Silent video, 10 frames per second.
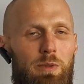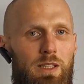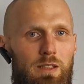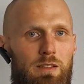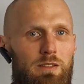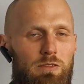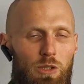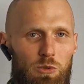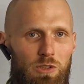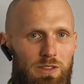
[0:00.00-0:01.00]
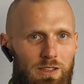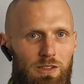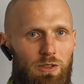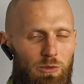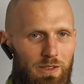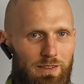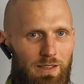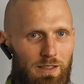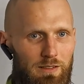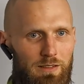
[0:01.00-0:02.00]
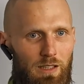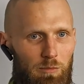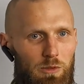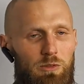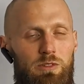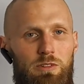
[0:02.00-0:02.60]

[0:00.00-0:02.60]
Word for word: dobierając złe urządzenie do złej instalacji albo